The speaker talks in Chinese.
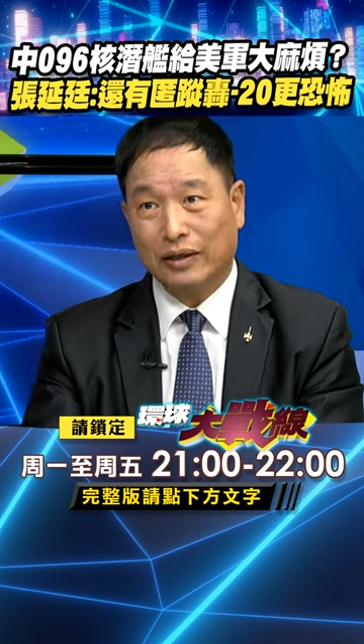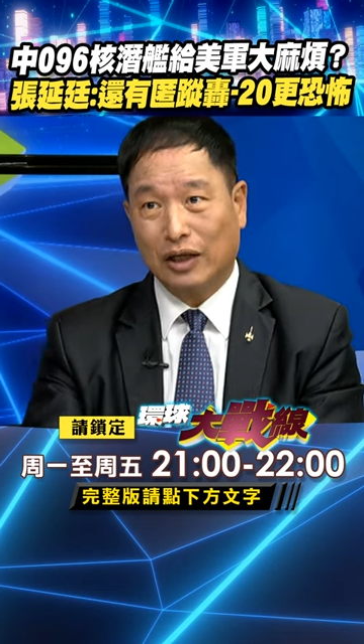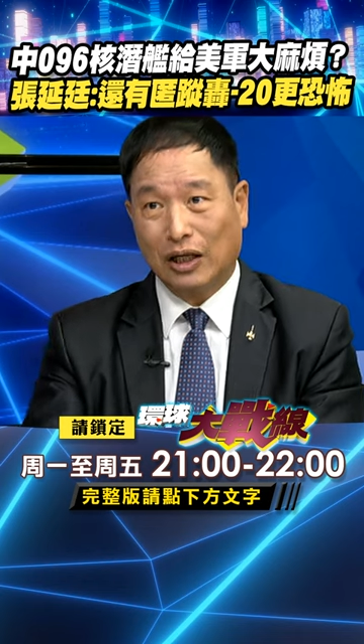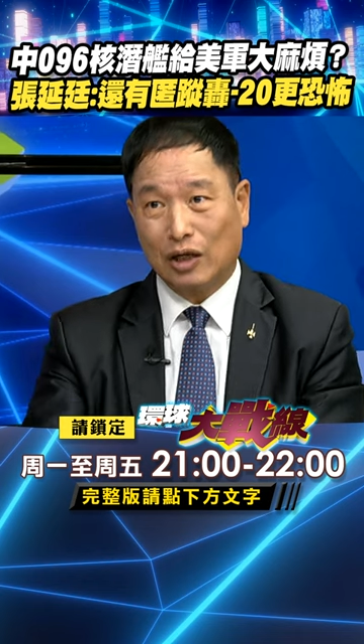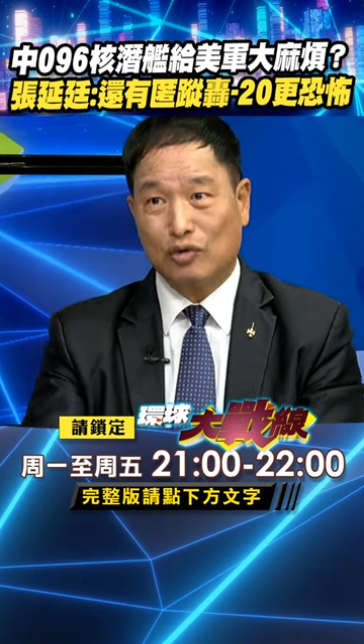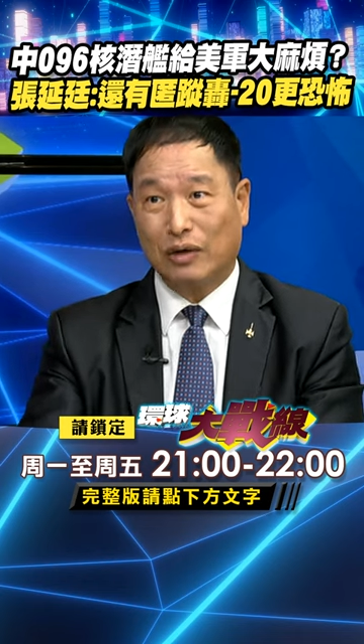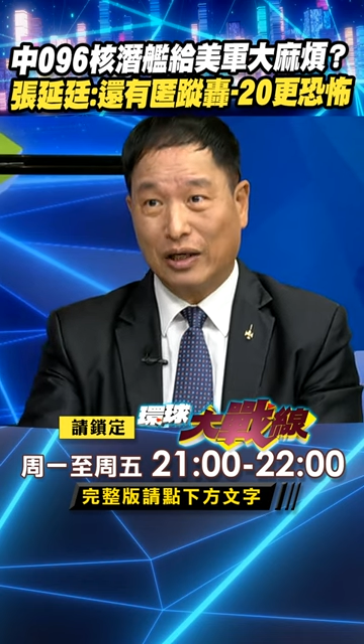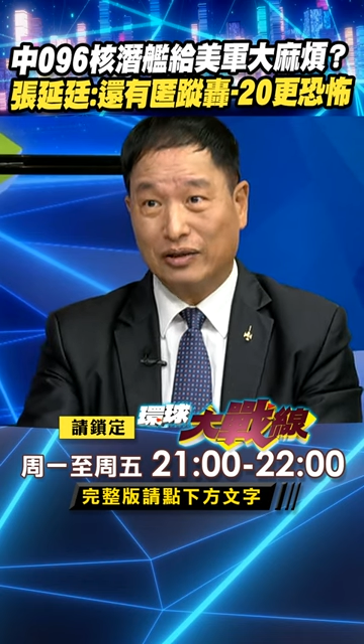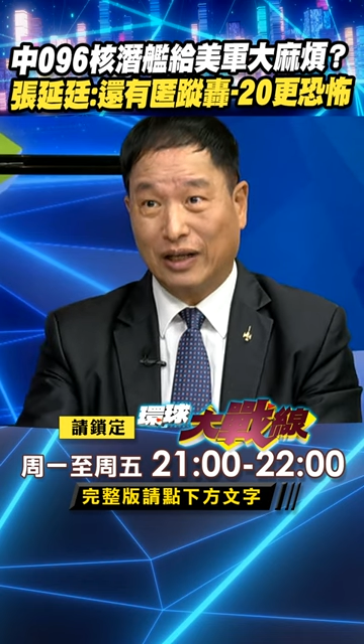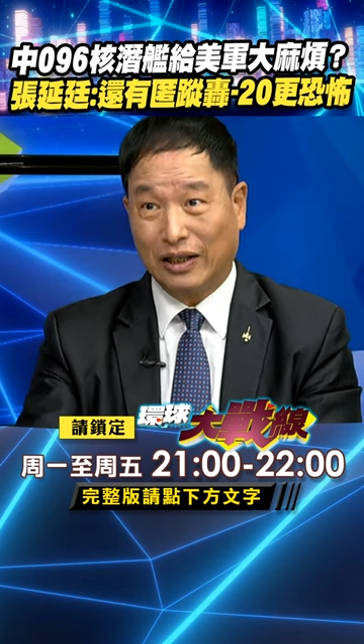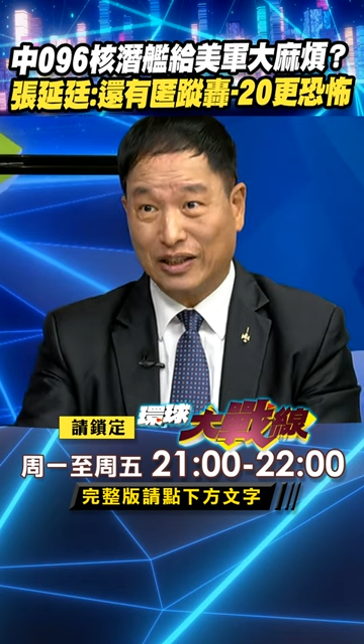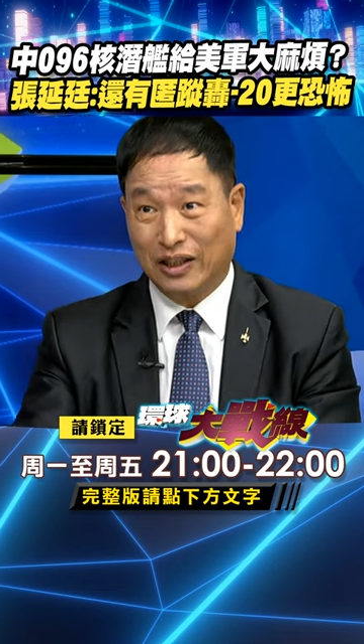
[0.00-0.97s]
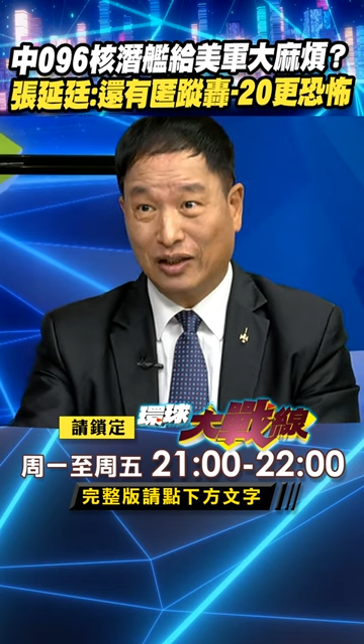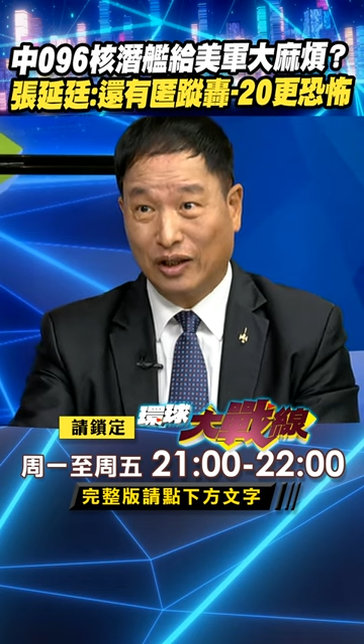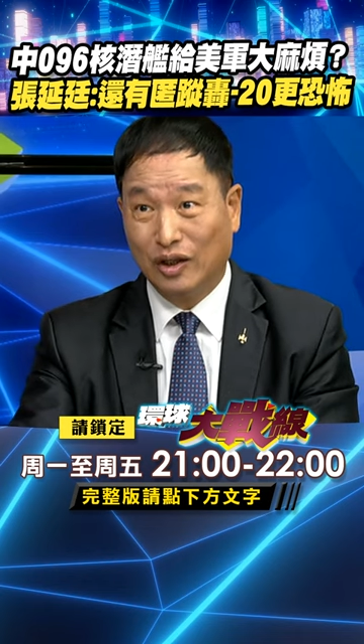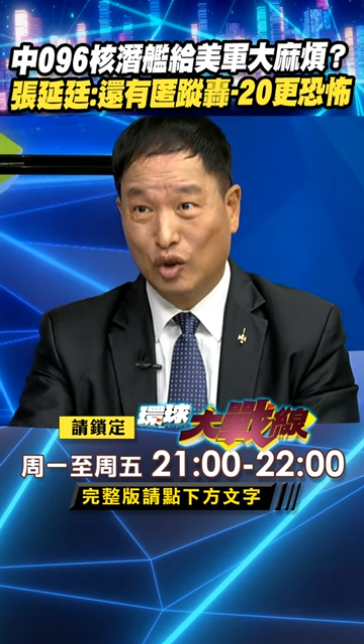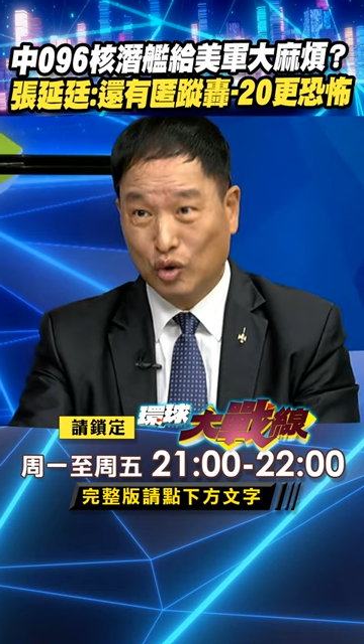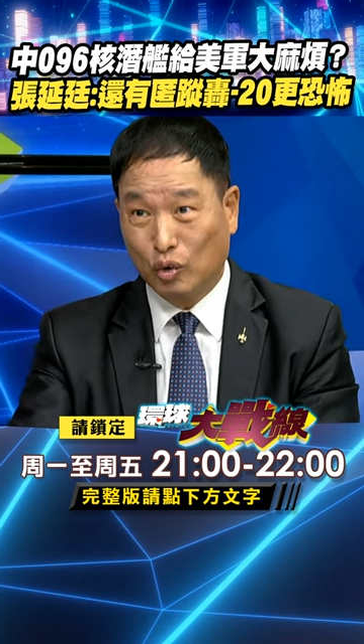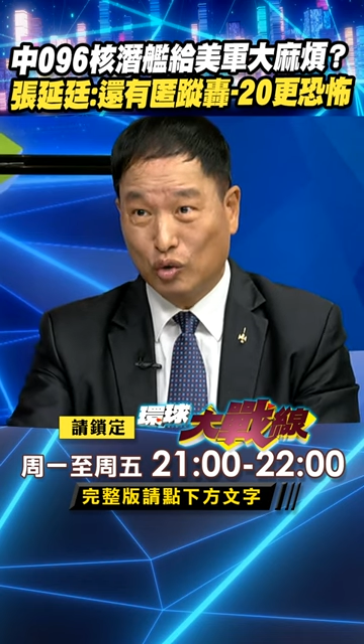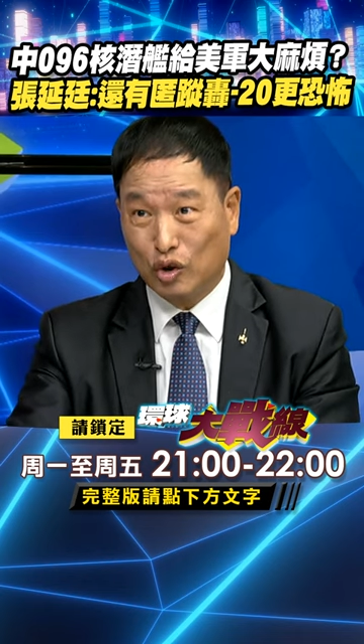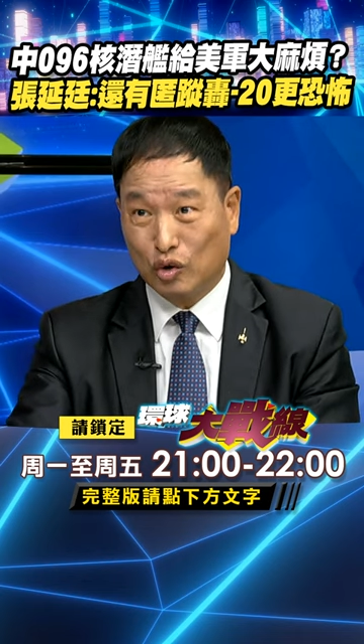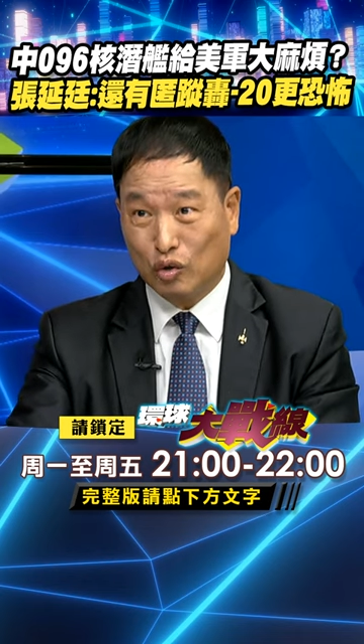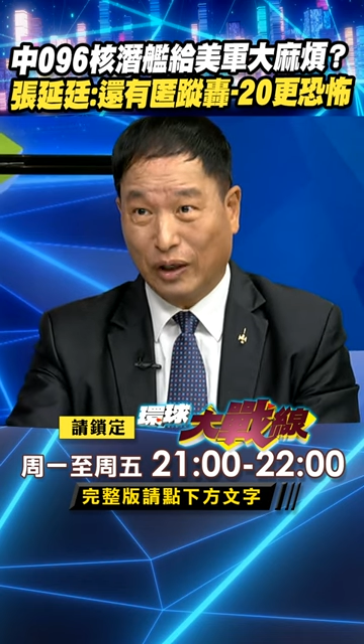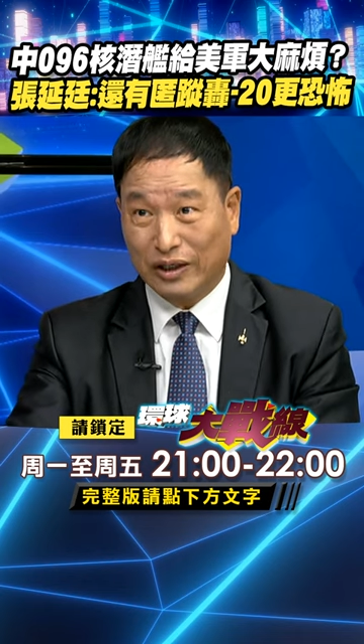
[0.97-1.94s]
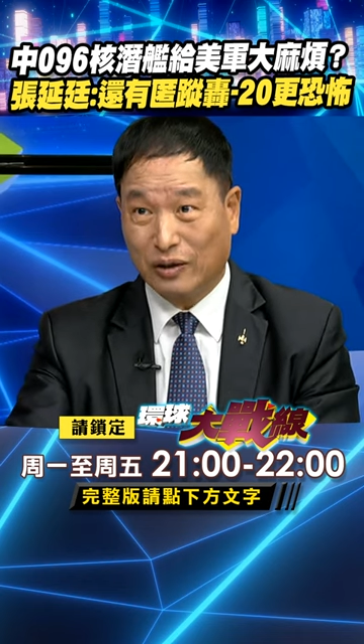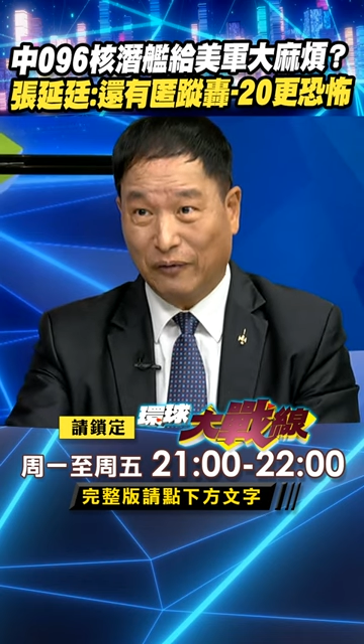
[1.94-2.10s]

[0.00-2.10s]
要它出来，它现在的数据出来是